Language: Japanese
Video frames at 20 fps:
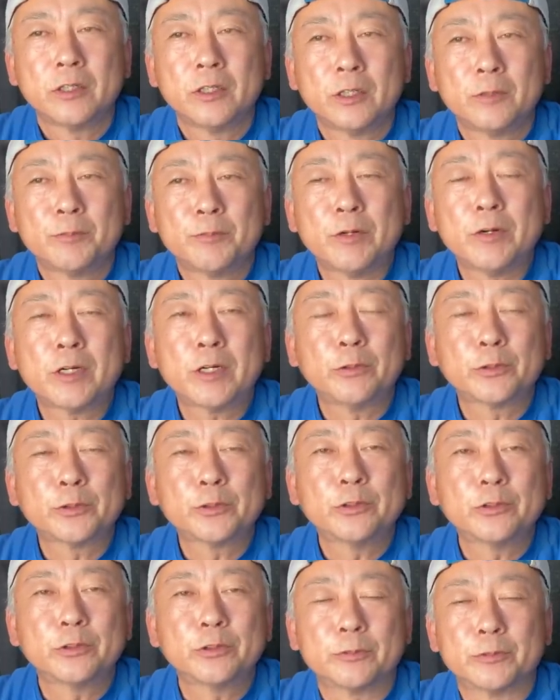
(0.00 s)
まあ若い
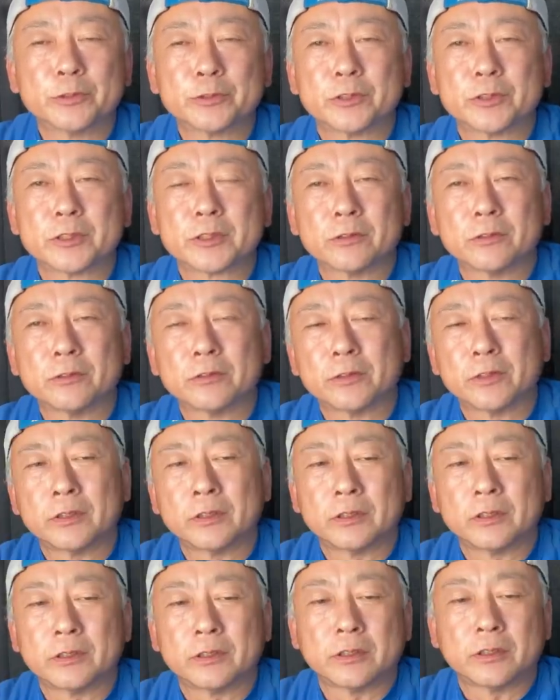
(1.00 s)
男の子もそうですけど、
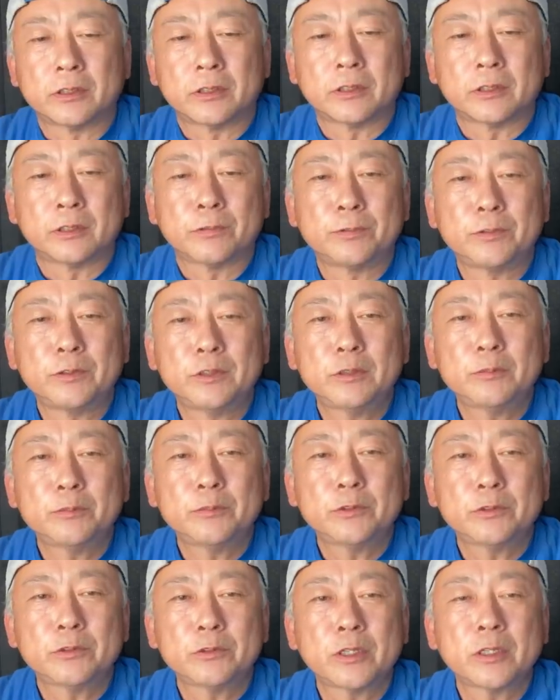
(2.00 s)
えー、
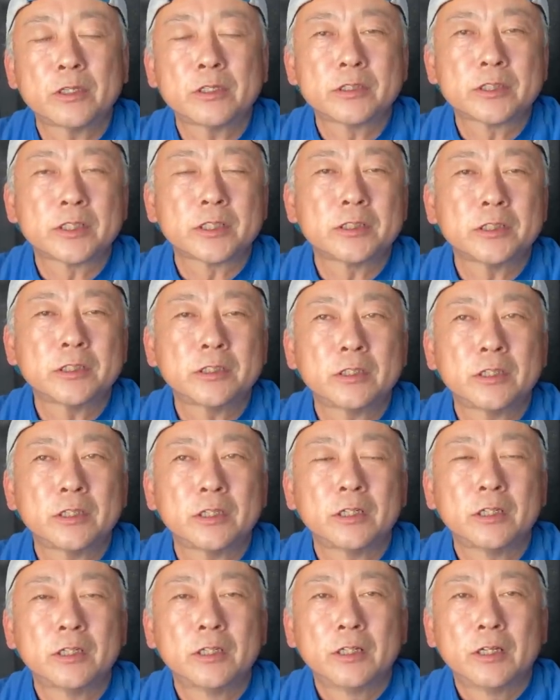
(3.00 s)
フィルムのね、写真に
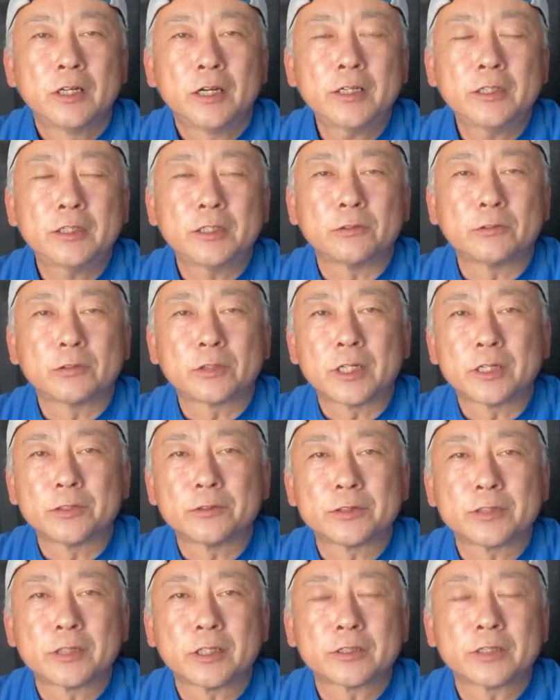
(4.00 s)
入ってくる可
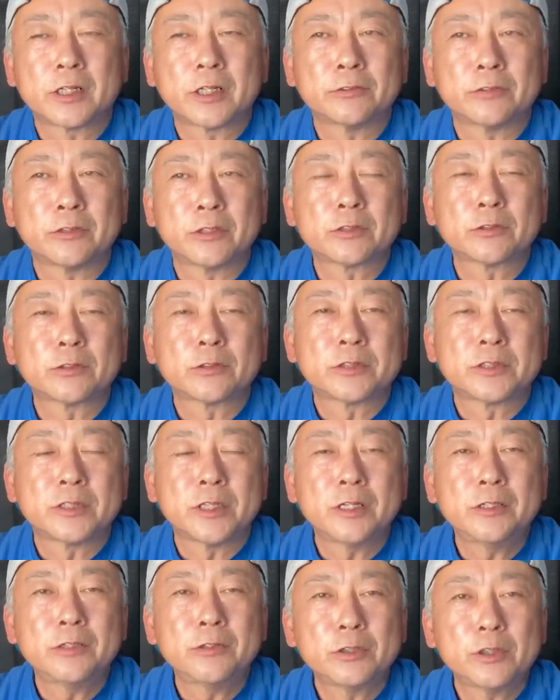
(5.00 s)
能性が高いので、ちょっと
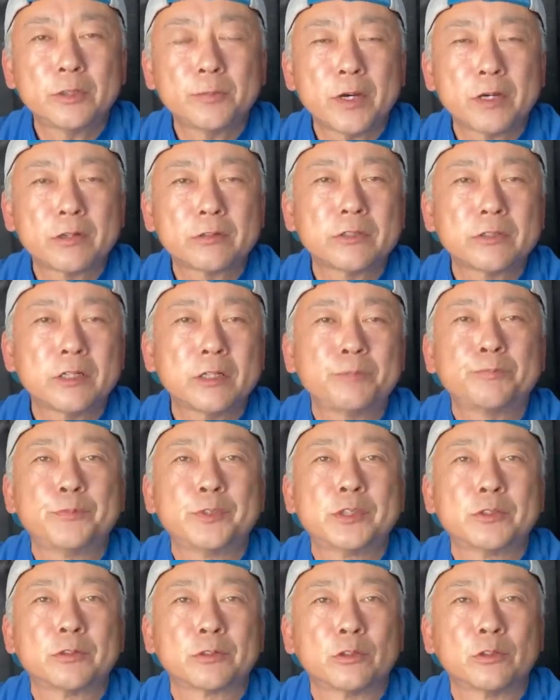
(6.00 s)
全力でバックアップ
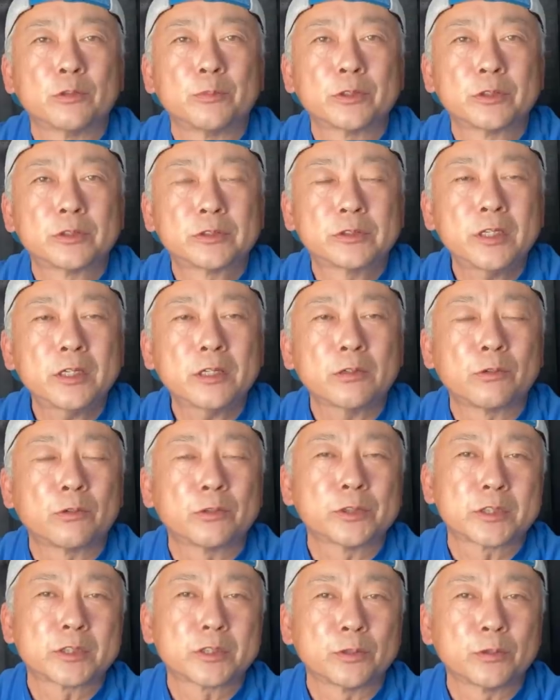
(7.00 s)
しようと思って、こ
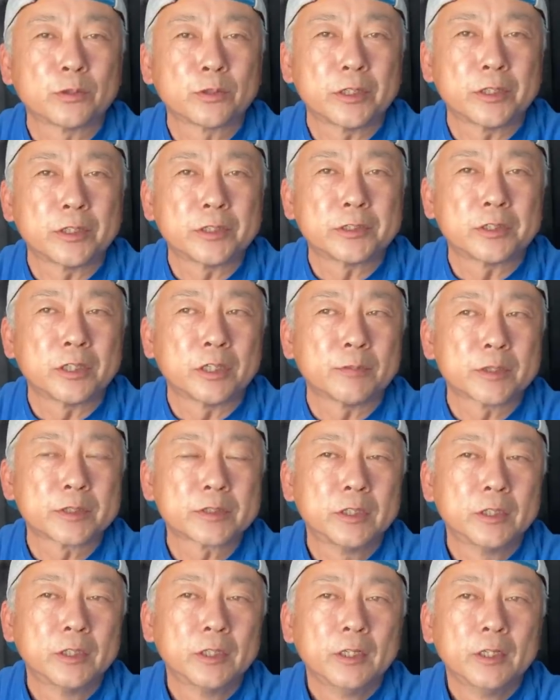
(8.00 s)
こで紹介していま
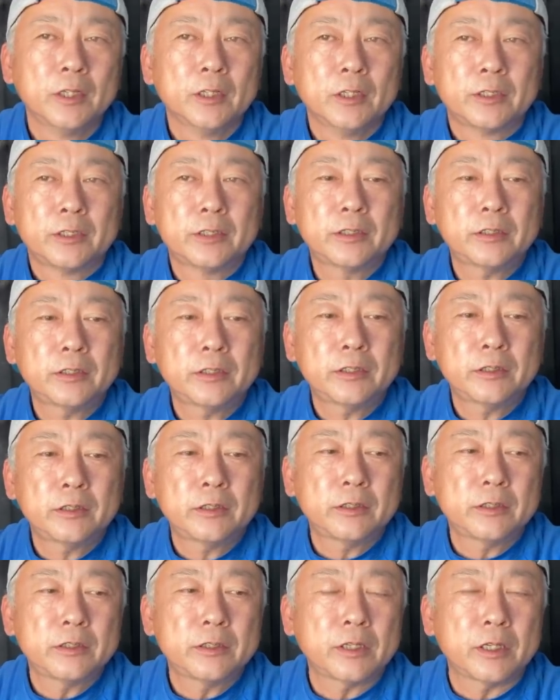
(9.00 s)
す。
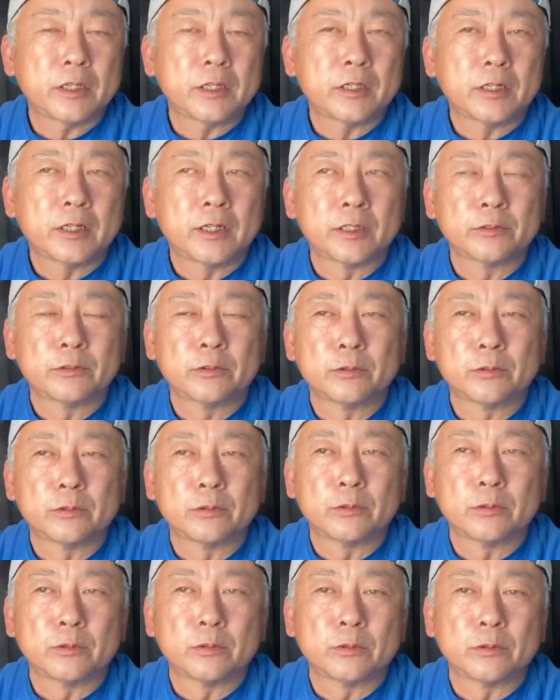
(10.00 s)
えー、でね、あ
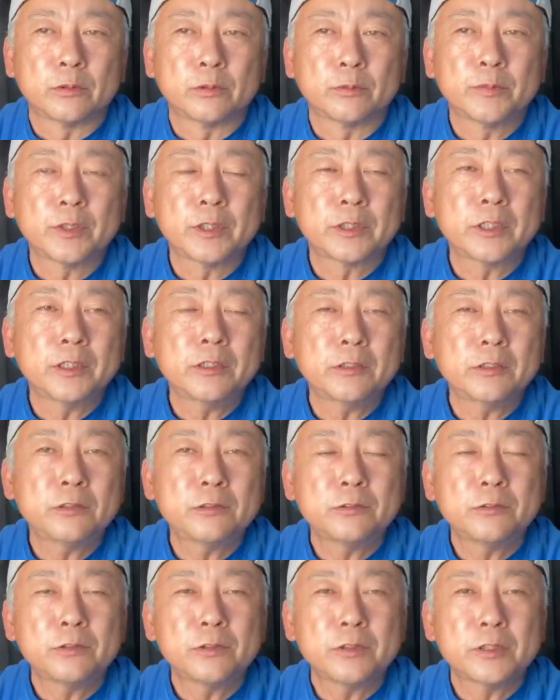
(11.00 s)
のー、まあ
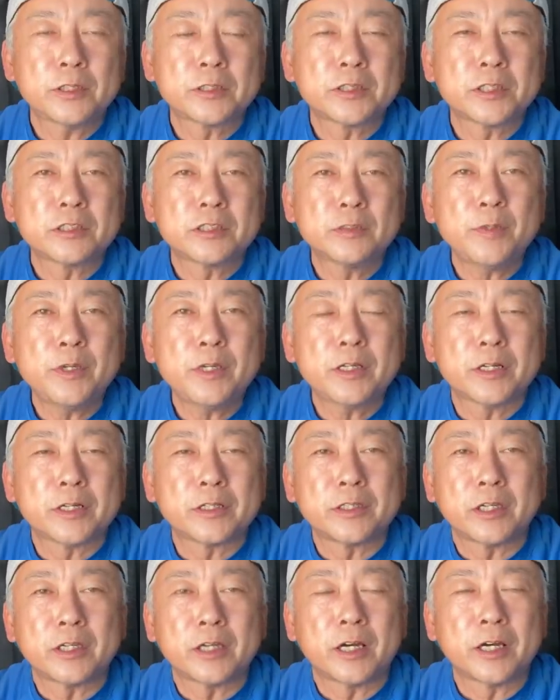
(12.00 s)
リンクはね、説明
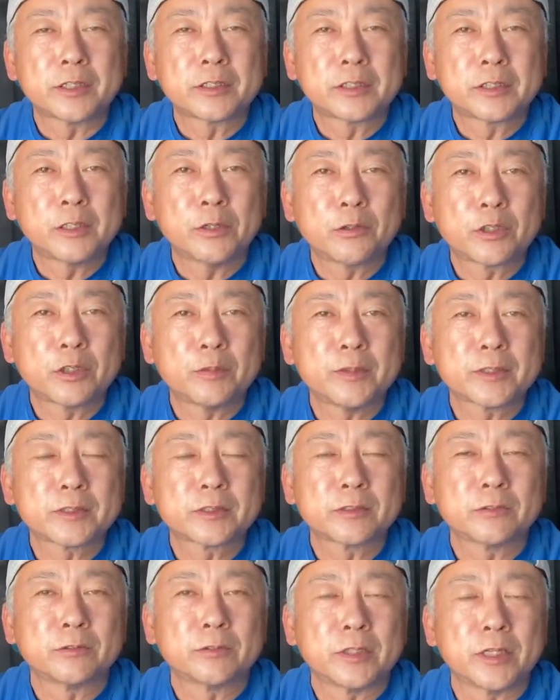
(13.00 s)
欄に貼っておきま
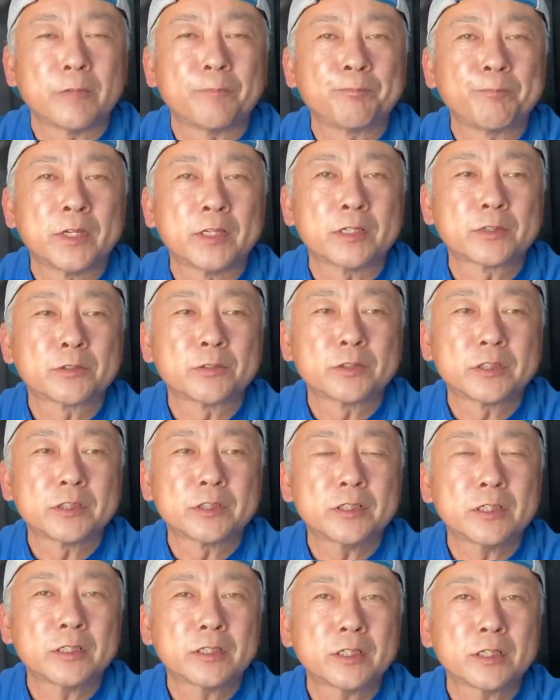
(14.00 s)
すので、えー、そ
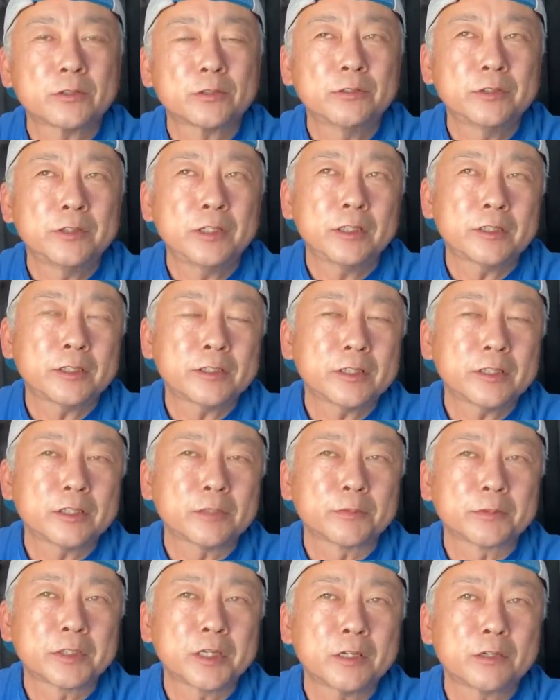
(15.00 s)
ちらから飛んでいただいて
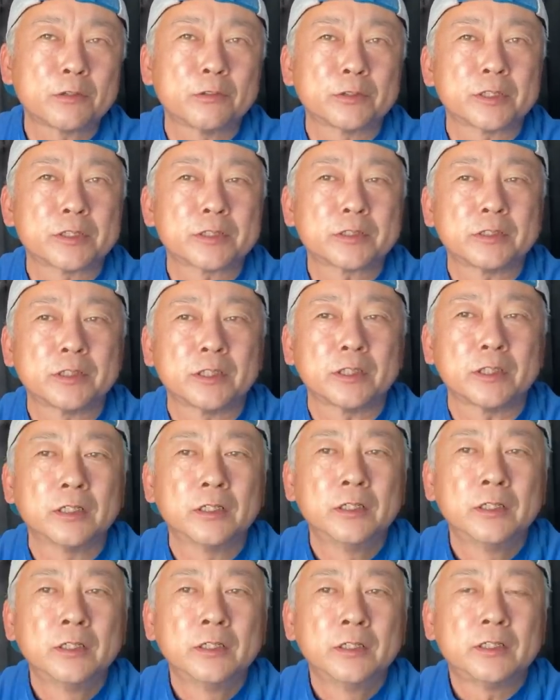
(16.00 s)
も結構ですし、
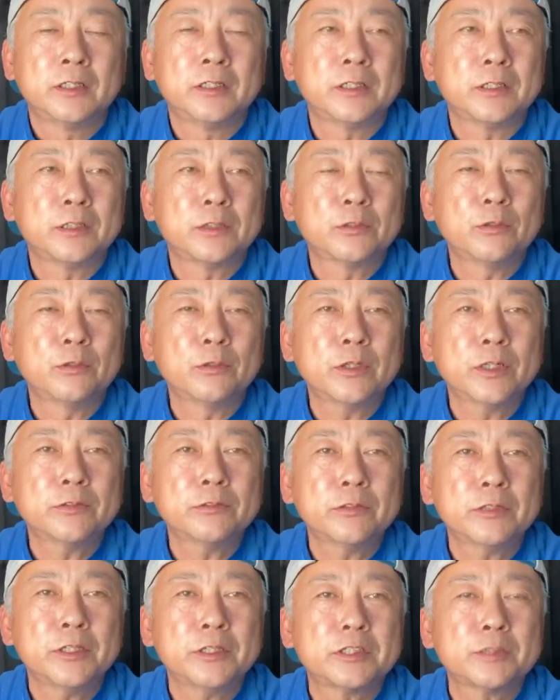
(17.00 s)
えー、動画
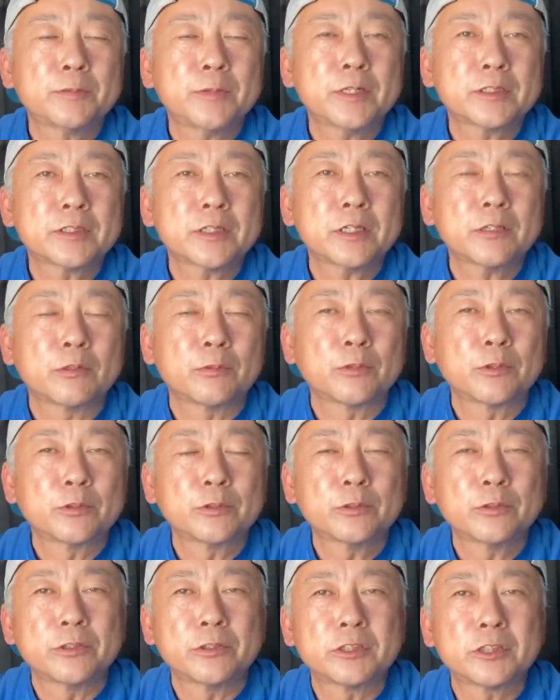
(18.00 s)
のね、一番最後、僕
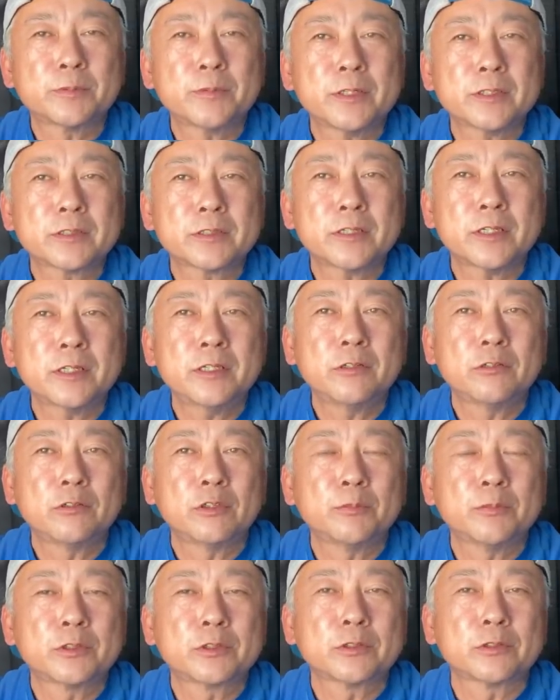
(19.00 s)
の動画の一番最後
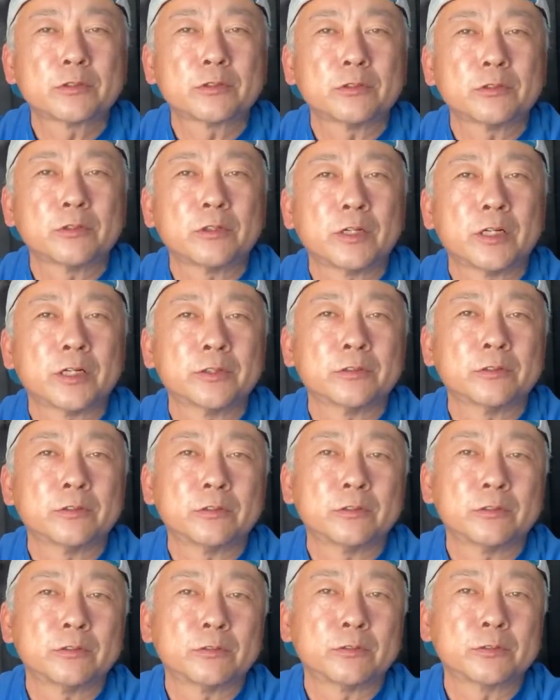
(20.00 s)
にもちょっと、あの
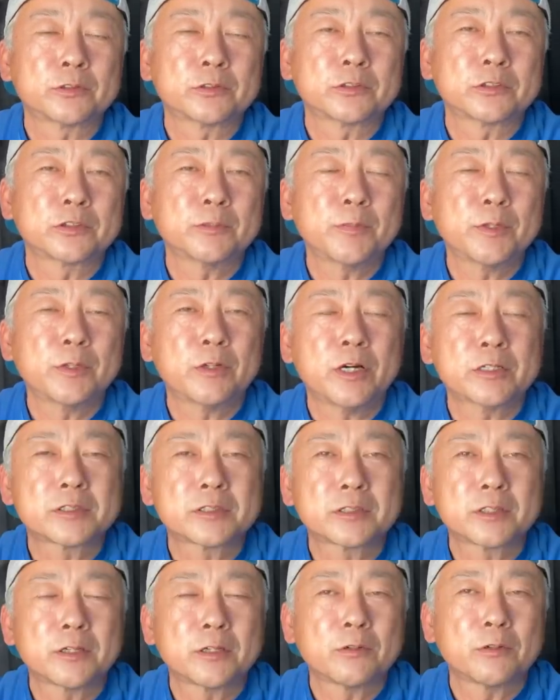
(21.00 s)
おすすめを貼っ
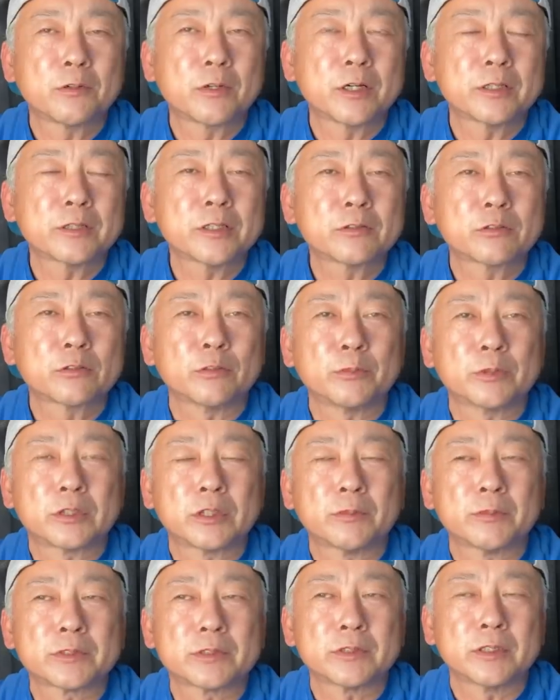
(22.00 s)
つけようかなと思っ
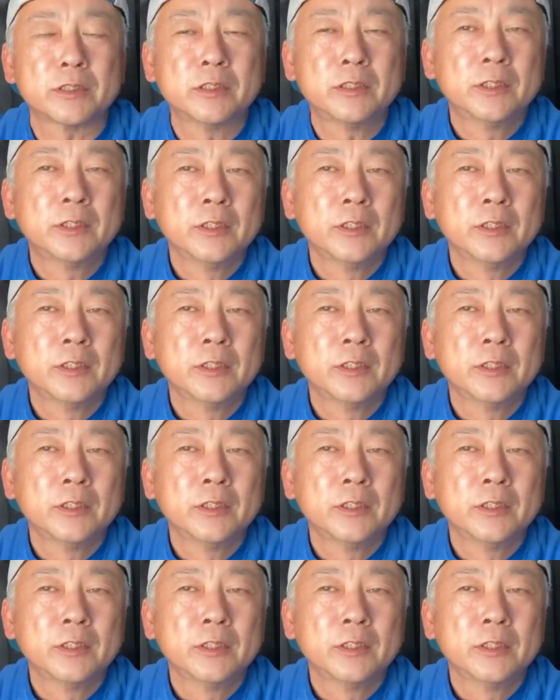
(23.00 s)
てますね。